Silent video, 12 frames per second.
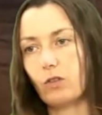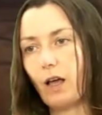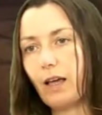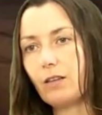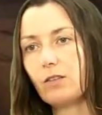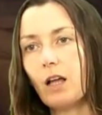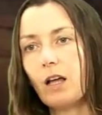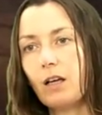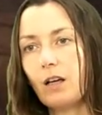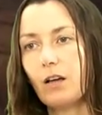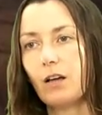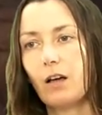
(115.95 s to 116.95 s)
Das heißt,
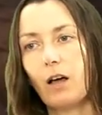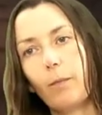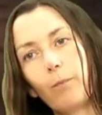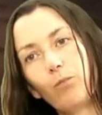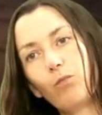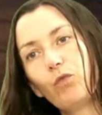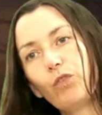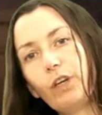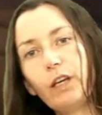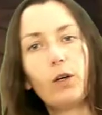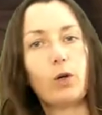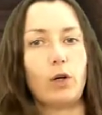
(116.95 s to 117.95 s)
ähm,
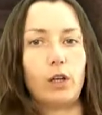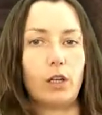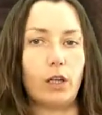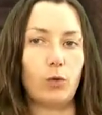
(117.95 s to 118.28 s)
wir können